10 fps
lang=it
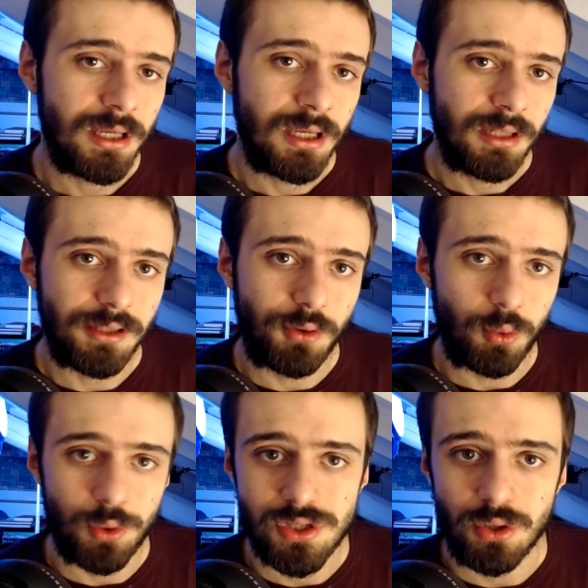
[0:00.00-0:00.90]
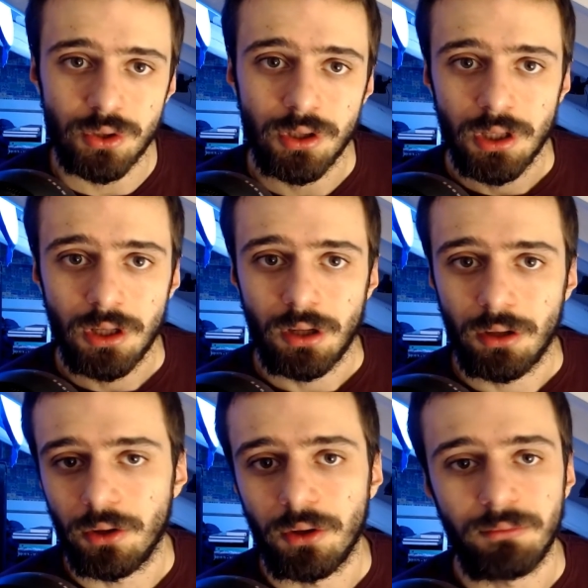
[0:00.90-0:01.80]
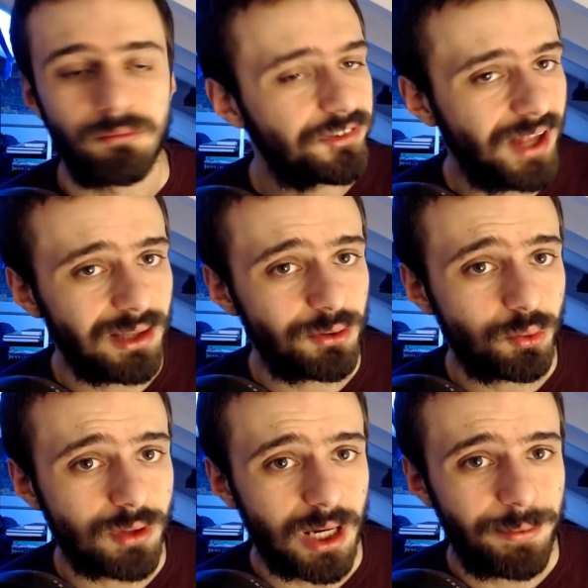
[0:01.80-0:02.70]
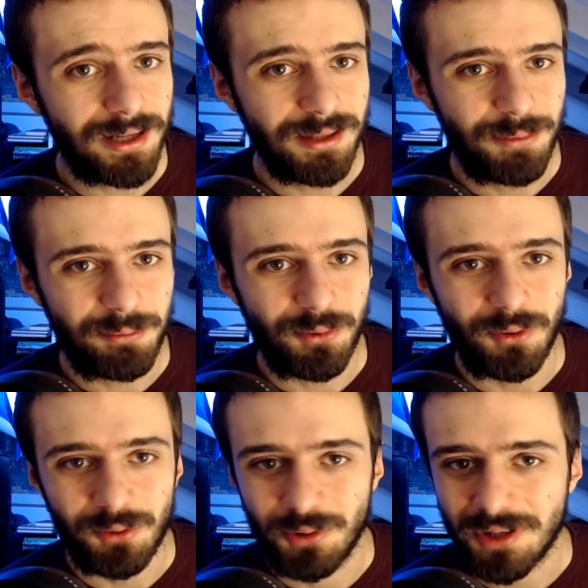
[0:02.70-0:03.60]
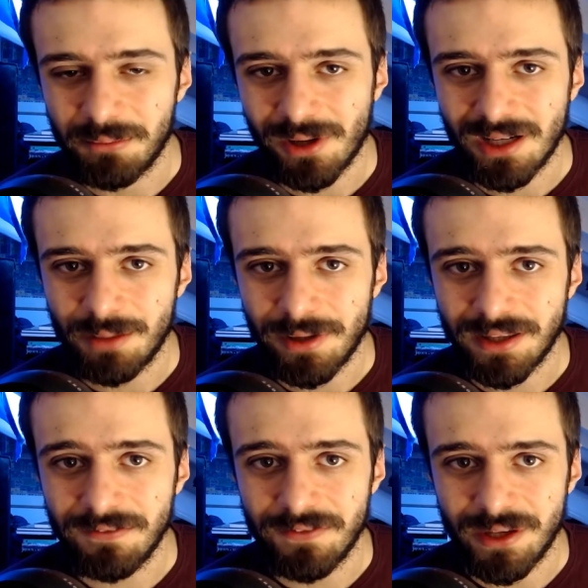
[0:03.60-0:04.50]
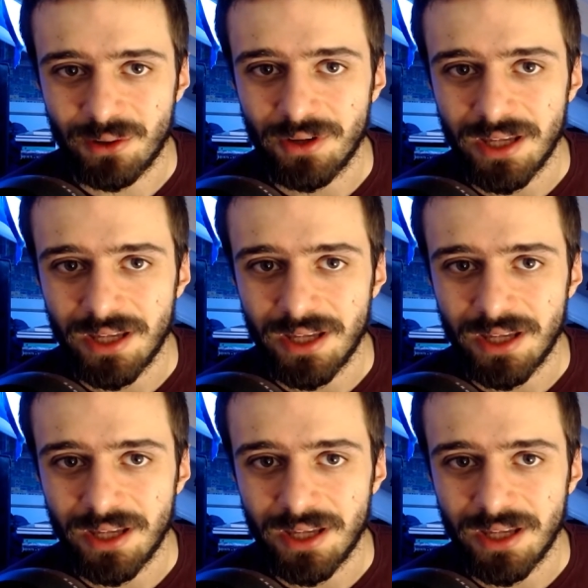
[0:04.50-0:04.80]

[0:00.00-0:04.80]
Detto questo eh, salto tutta la parte proprio contemporanea per davvero